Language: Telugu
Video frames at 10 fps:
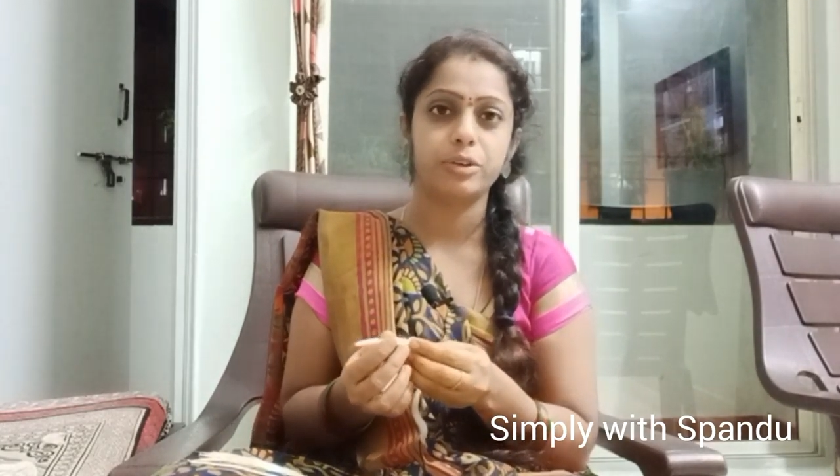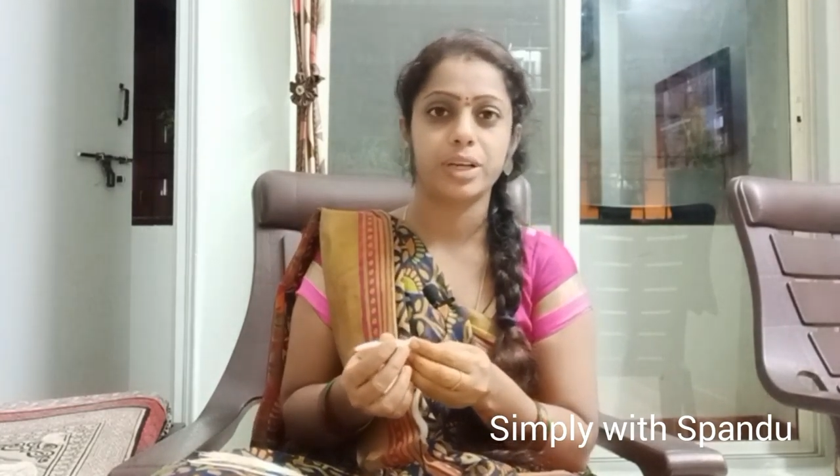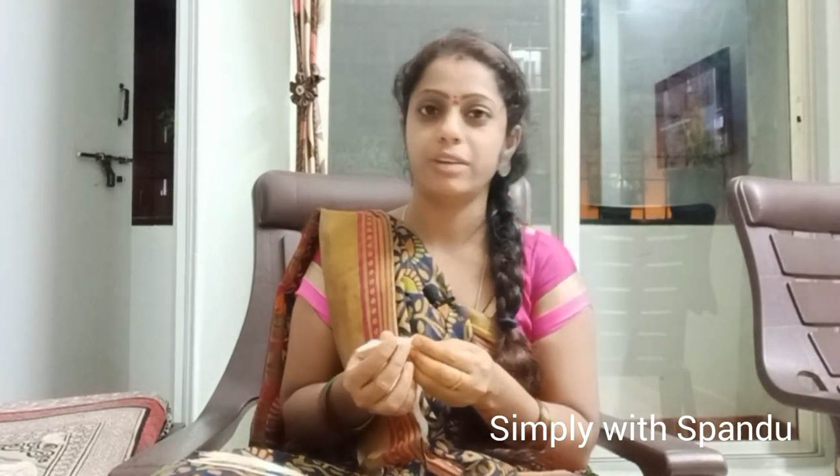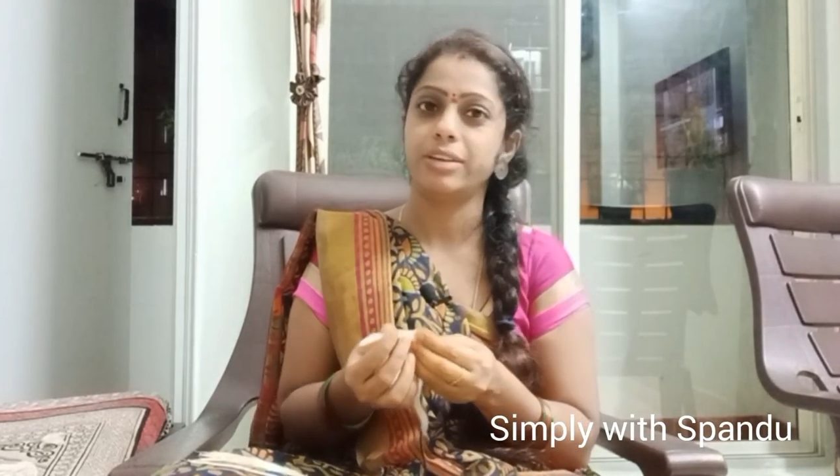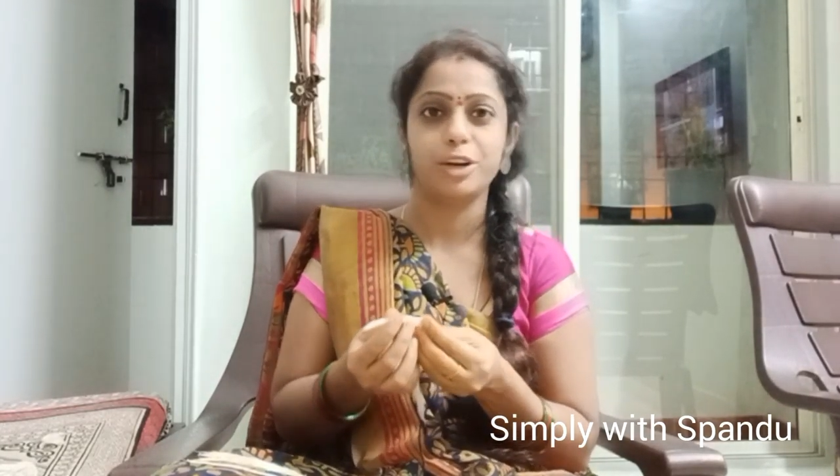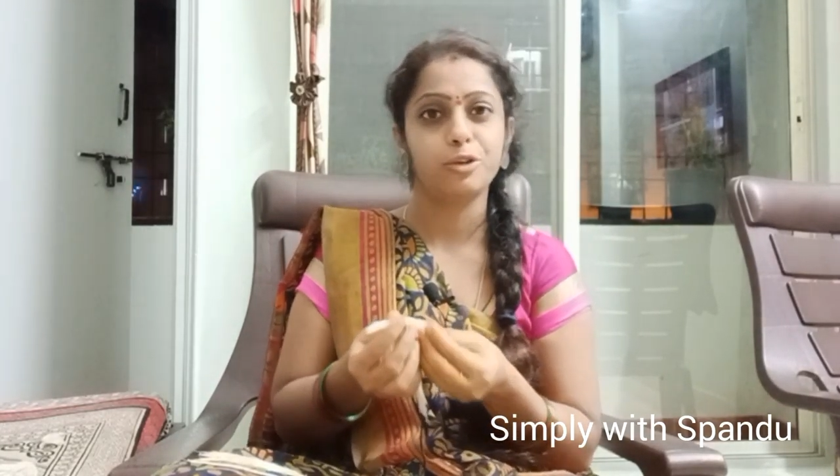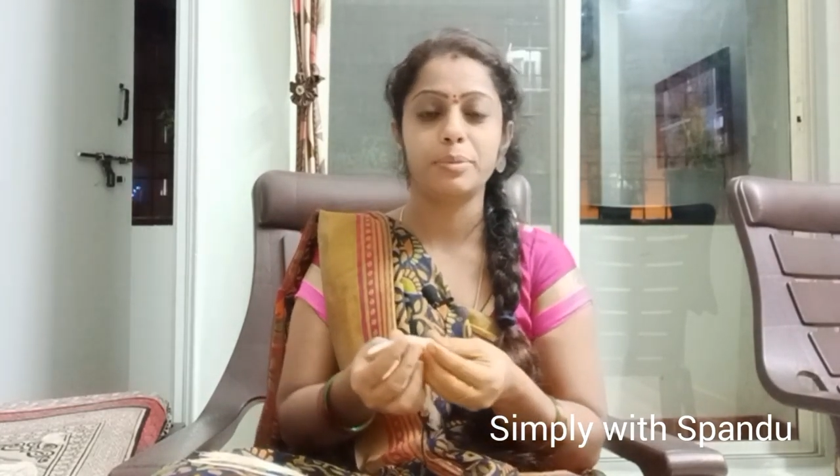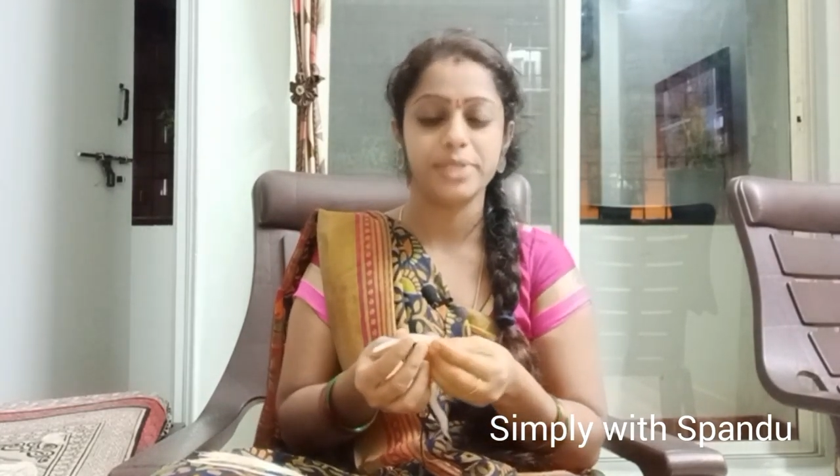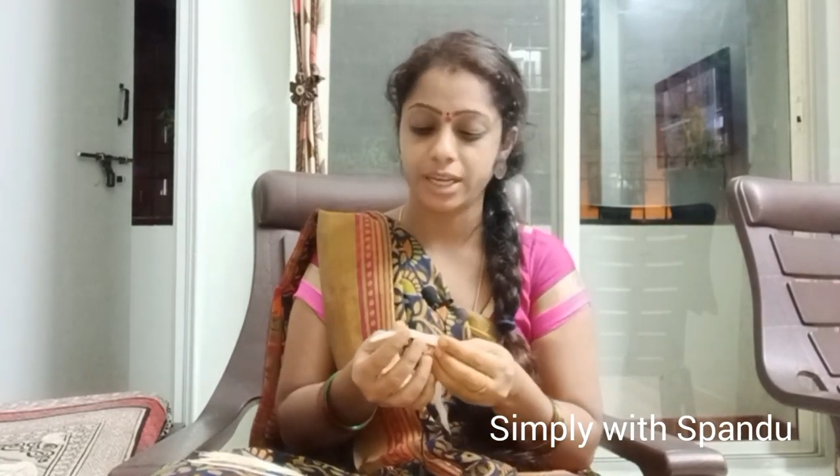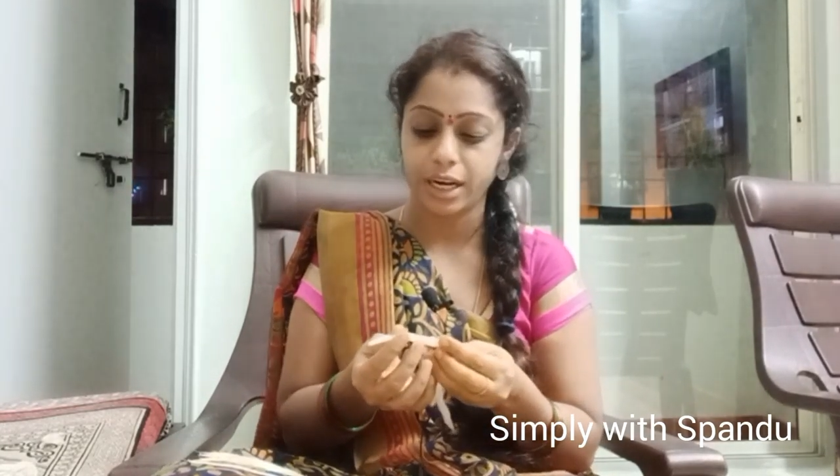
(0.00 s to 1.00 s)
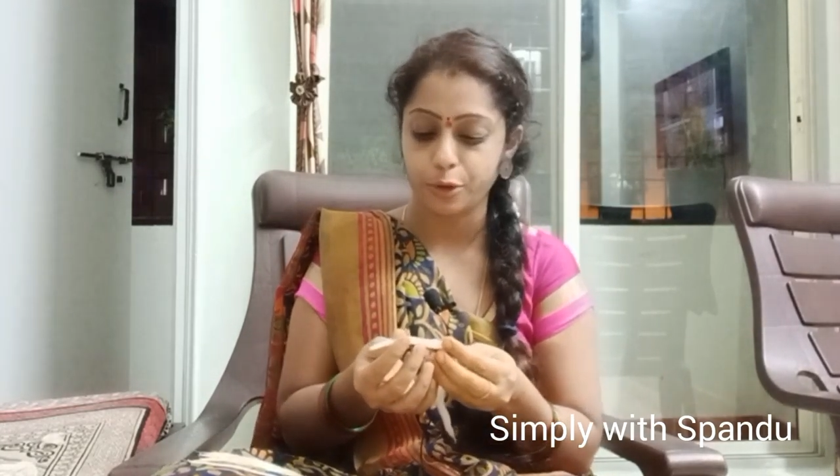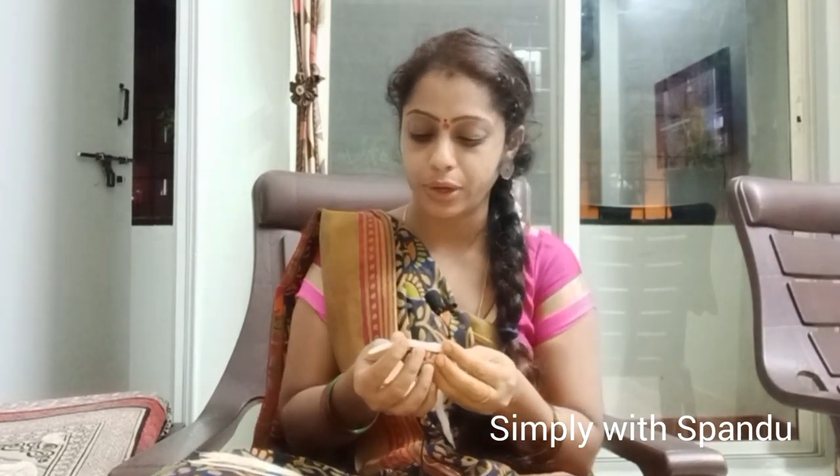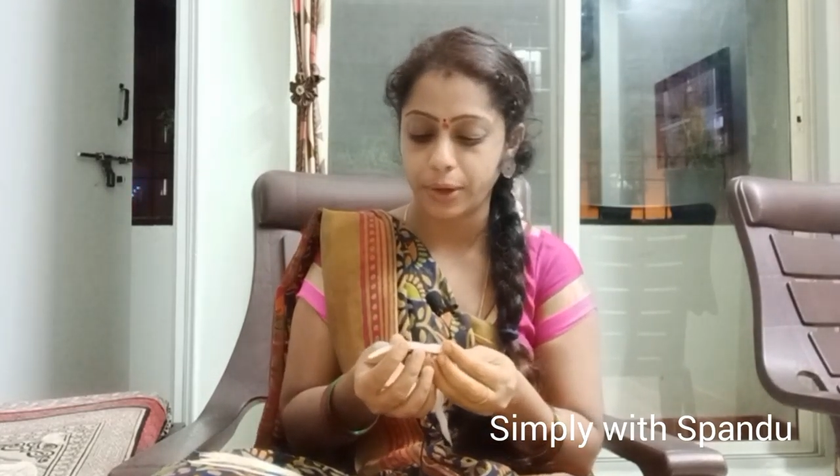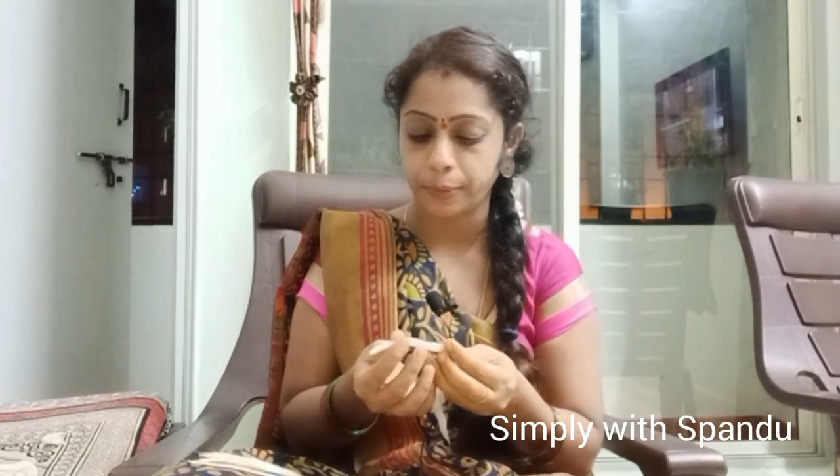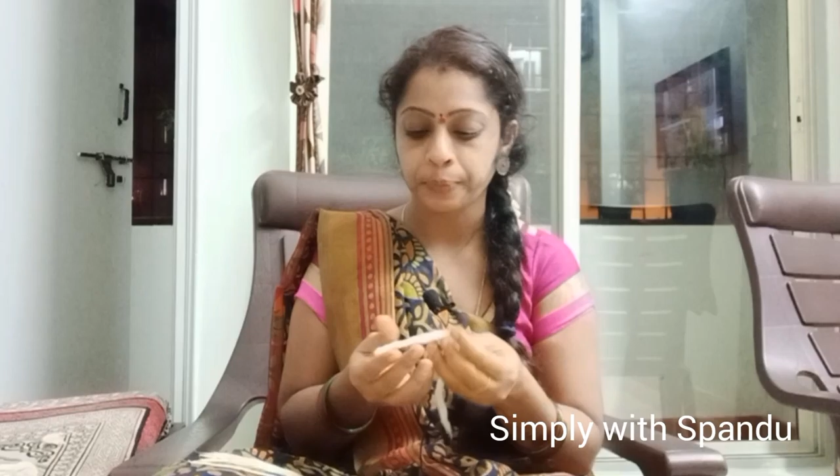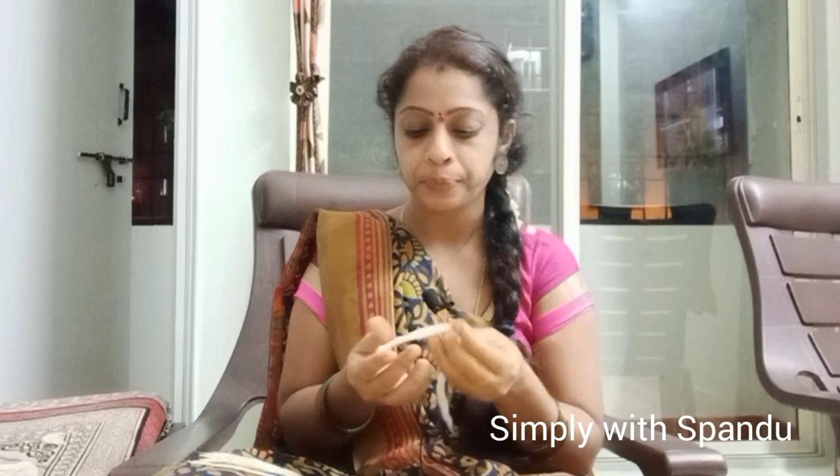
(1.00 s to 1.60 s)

ఉంటారు నేను కూడా బిజీగానే ఉన్నాను